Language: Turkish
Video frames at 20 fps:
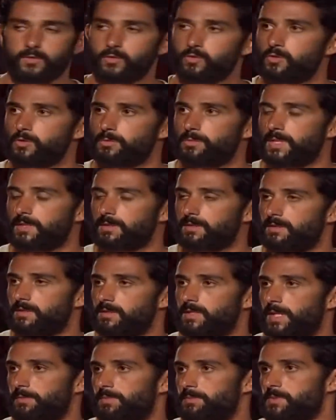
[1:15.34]
tuttuğu
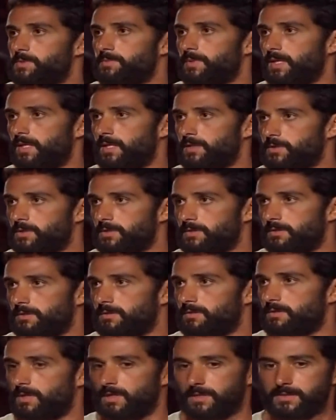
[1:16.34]
balıkları hepimiz paylaştık.
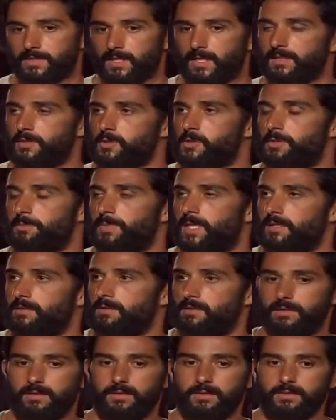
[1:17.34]
Hani sadece ben
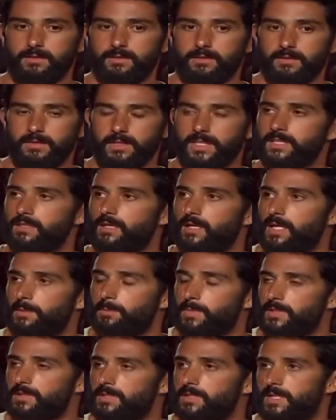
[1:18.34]
iki
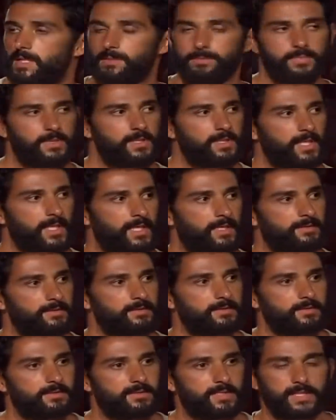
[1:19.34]
tane balık yiyip diğer
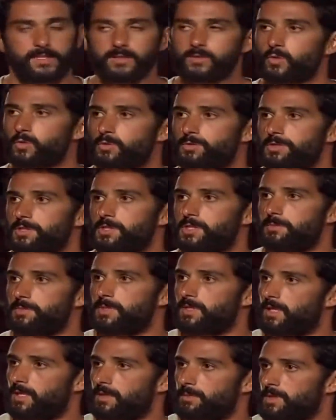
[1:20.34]
8-9 kişi
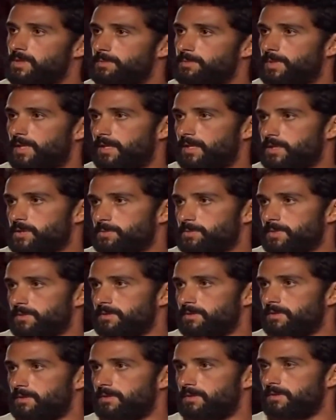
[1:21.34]
bir tane balığı paylaşmadı.
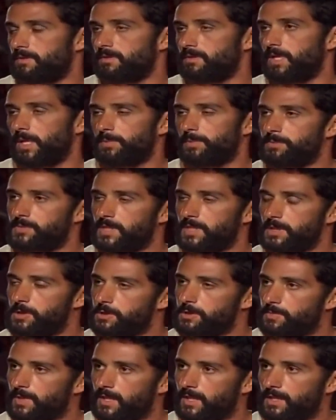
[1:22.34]
Hepimiz
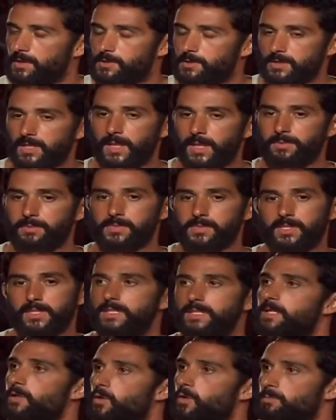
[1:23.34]
eşit paylaştık. Hepimize
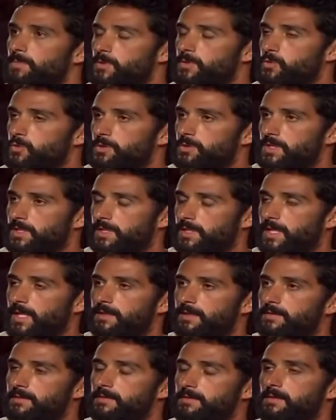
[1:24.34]
iki lokma düştü yeri
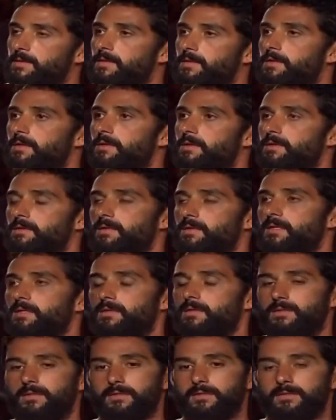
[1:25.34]
geldi.
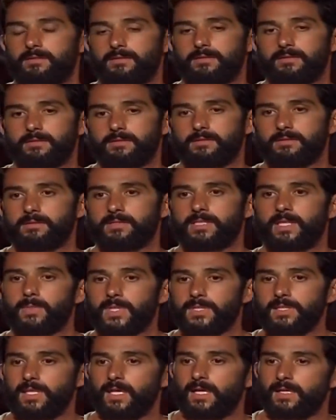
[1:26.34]
Ee,
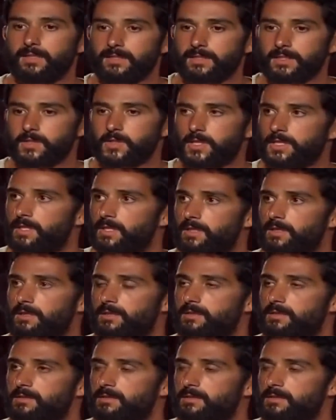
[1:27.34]
zaman ilerledikçe de